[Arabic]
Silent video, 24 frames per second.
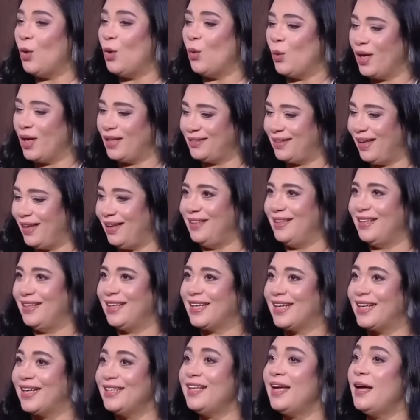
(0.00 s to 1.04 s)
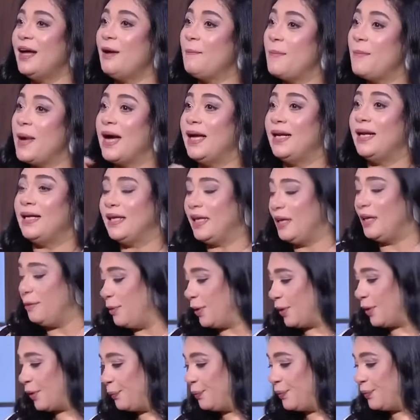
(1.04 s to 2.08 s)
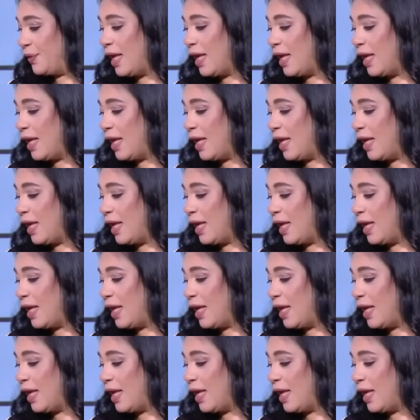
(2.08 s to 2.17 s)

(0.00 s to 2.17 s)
وطله كده مع الكبر